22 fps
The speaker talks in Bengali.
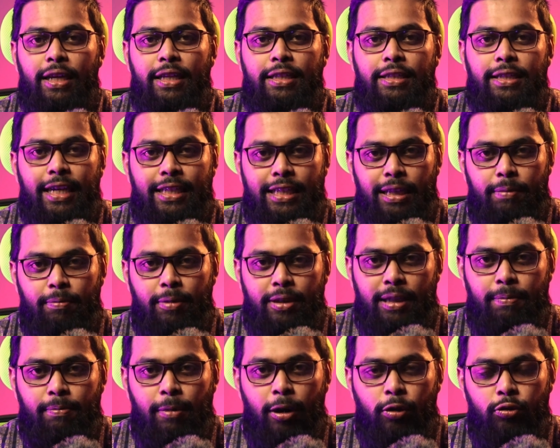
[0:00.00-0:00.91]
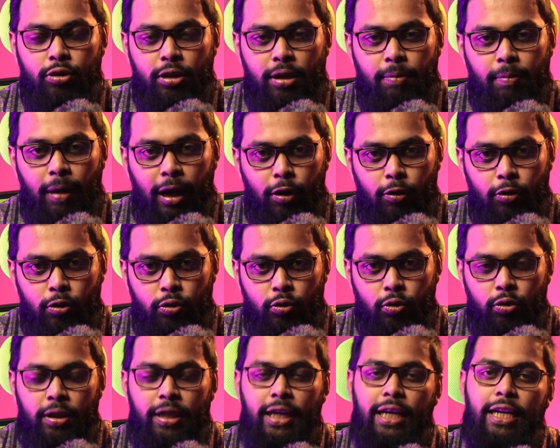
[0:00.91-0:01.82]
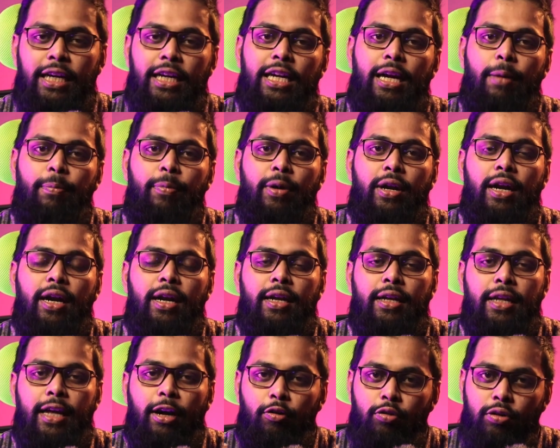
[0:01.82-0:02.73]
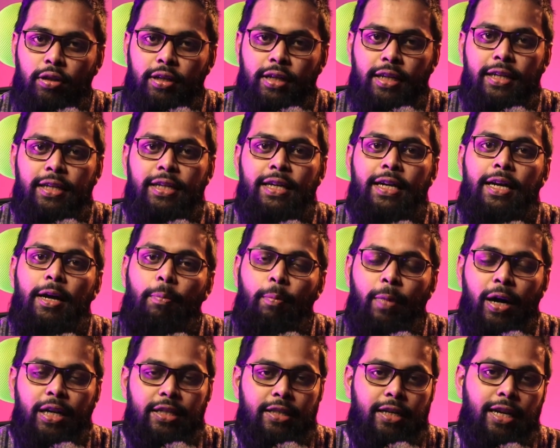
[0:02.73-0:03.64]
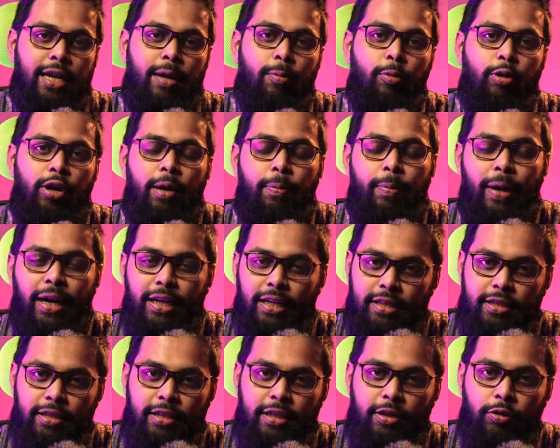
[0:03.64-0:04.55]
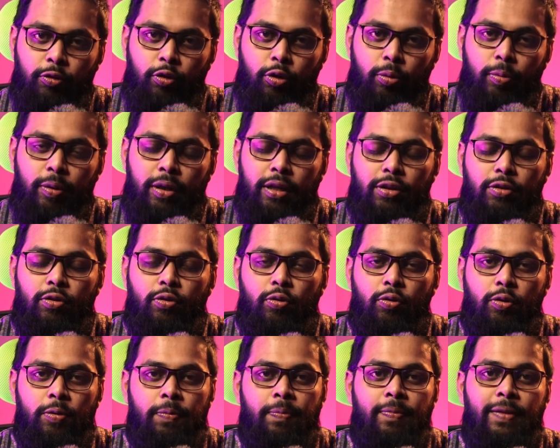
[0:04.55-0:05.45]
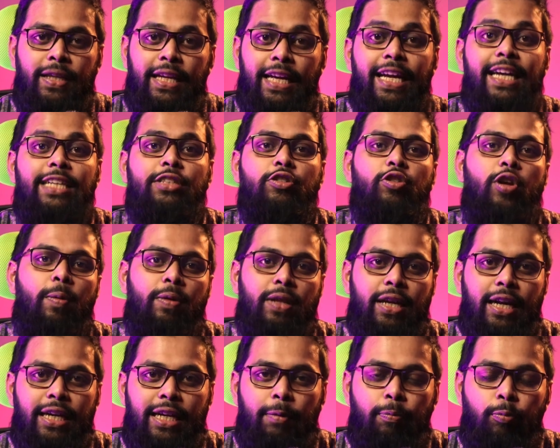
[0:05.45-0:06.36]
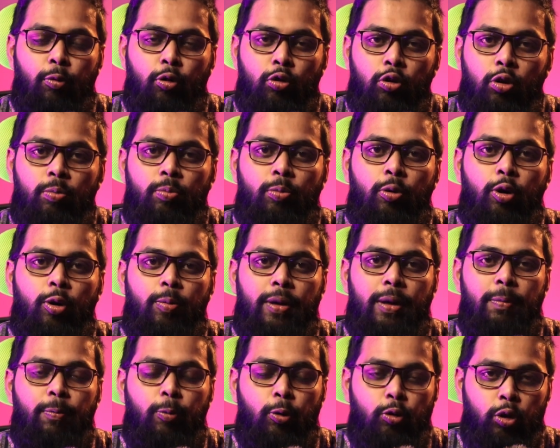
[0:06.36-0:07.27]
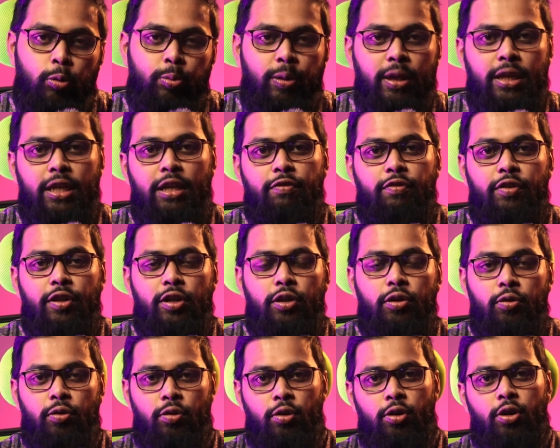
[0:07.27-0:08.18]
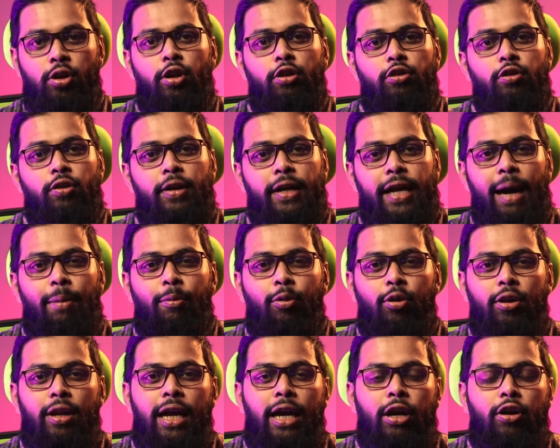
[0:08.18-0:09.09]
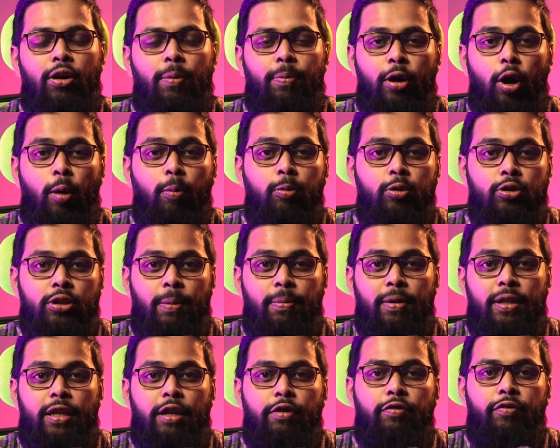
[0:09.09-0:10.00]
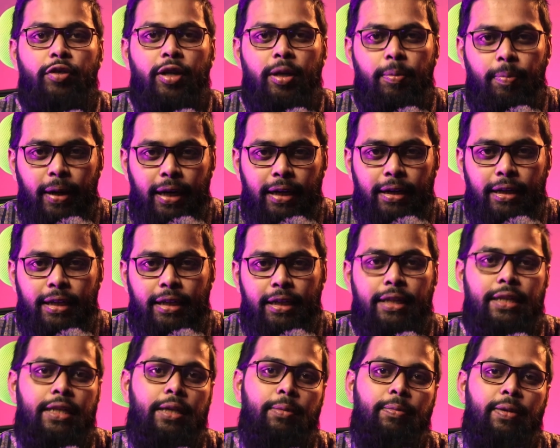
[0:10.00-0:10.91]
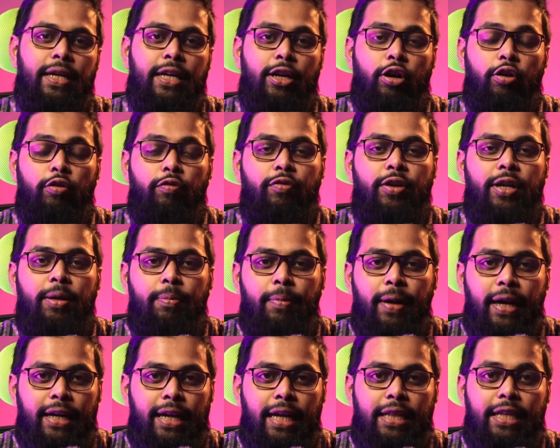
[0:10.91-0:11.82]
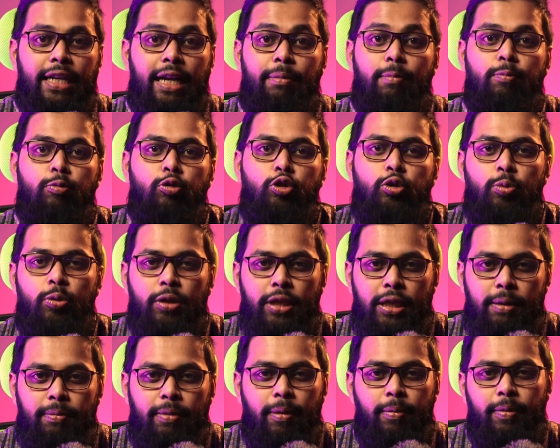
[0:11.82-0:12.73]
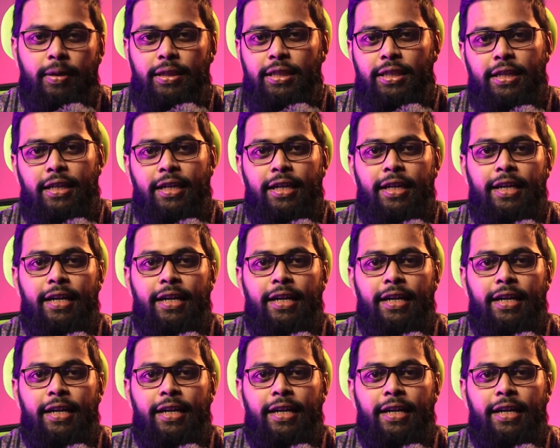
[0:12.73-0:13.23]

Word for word: আর কি যে আশেপাশে মানুষের ভালো কিছু দেখলে আপনারা আর কি এখন থেকে মাশাল্লাহ বলার প্র্যাকটিসটি করবেন তো এই ছিল আমাদের আর কি প্রথম পর্বের প্রথম একটি ভিডিও তো কেমন লাগলো আপনারা অবশ্যই আপনাদের ফিডব্যাকটি দিবেন কারণ ফিডব্যাক না দিলে আমি বুঝবো কীভাবে যে